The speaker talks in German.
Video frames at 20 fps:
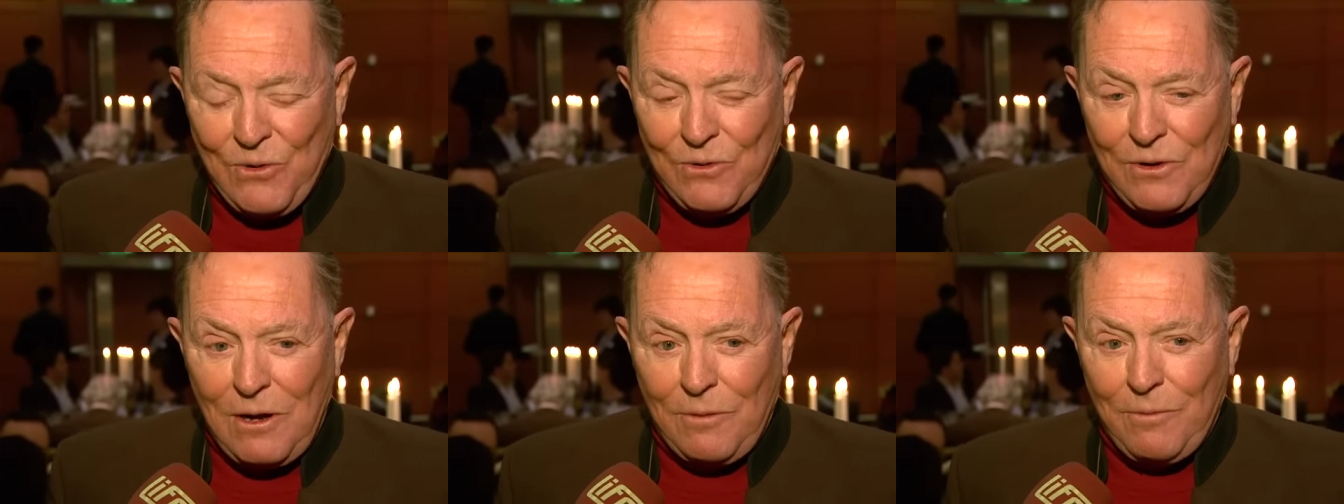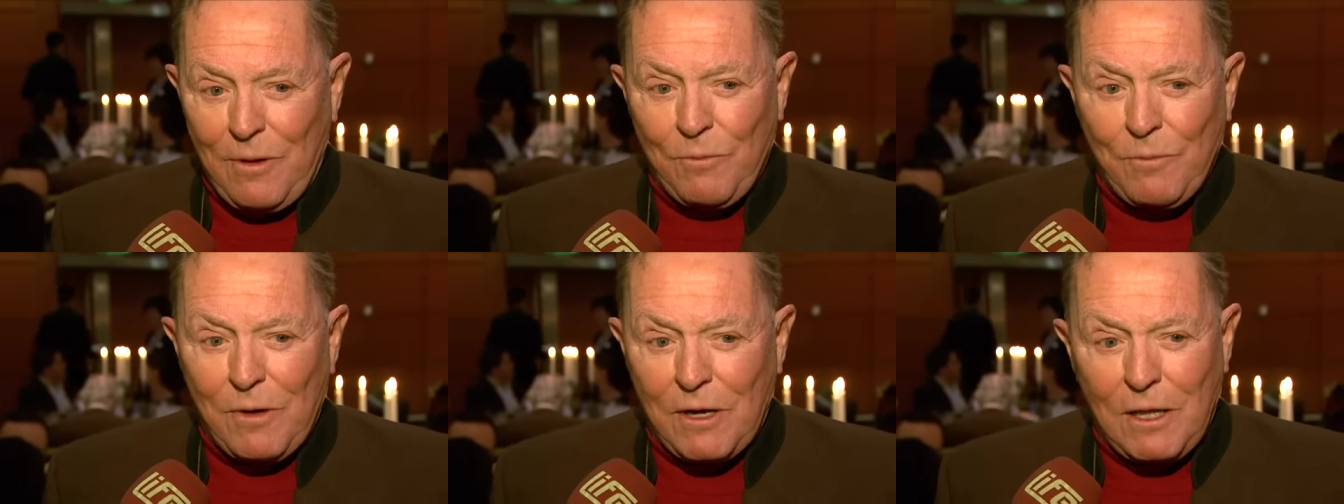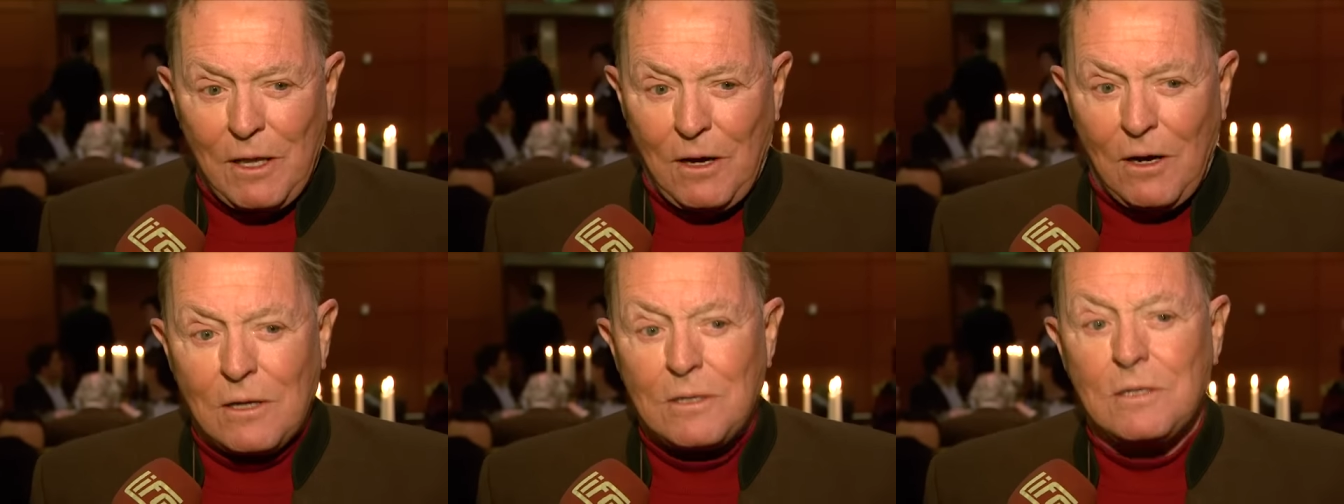und da habe ich immer
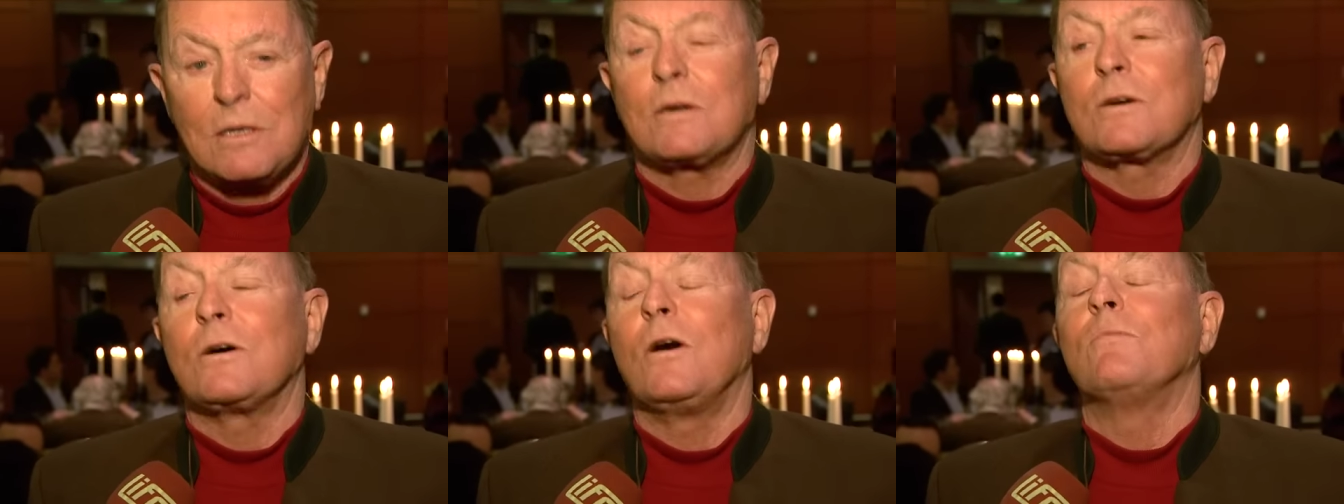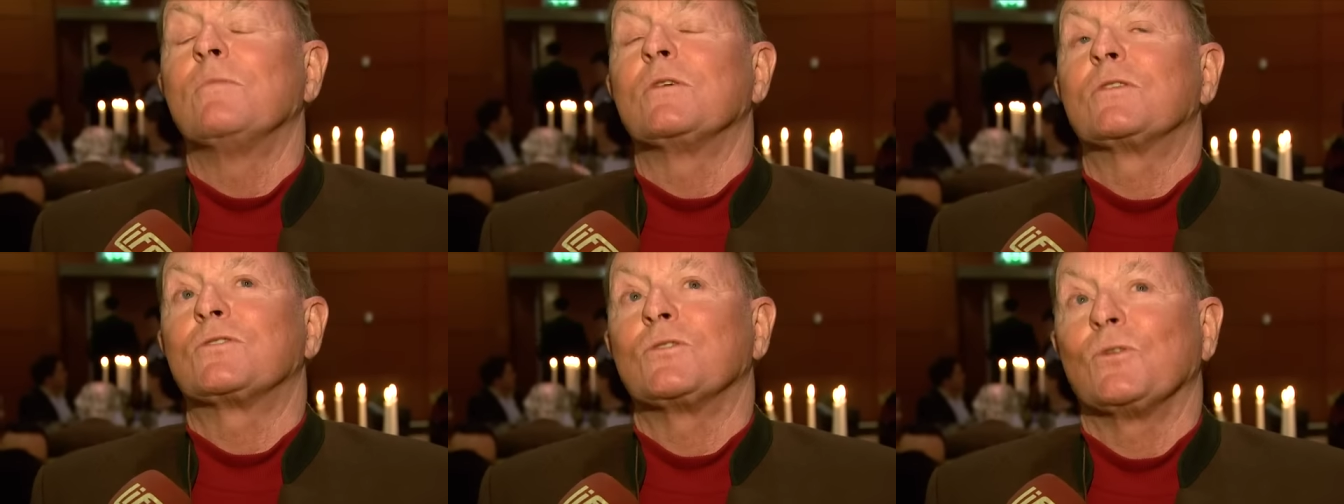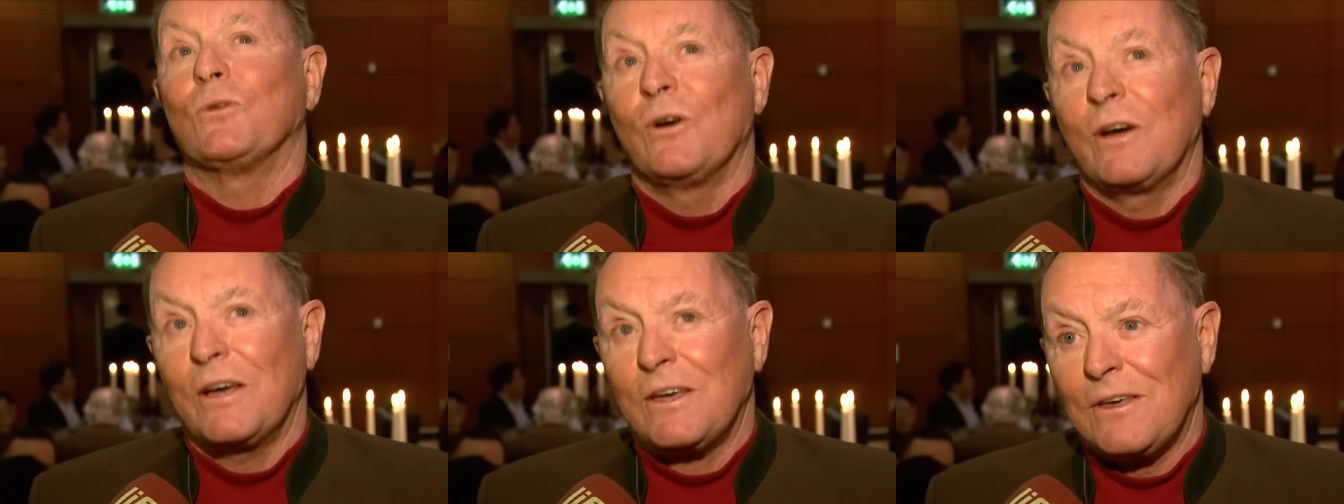gedacht, ich komme
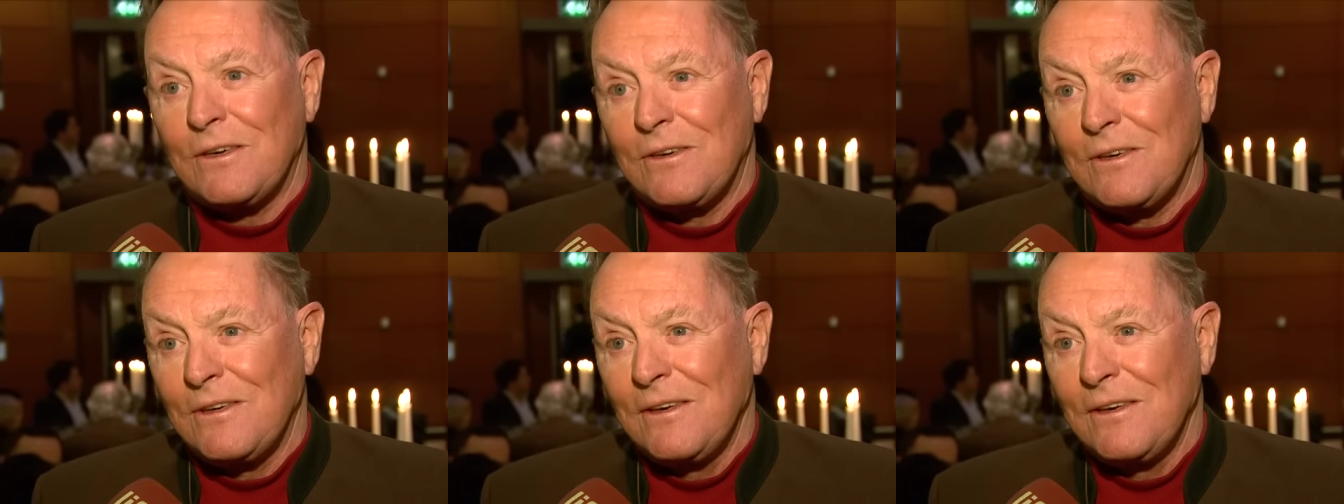zurück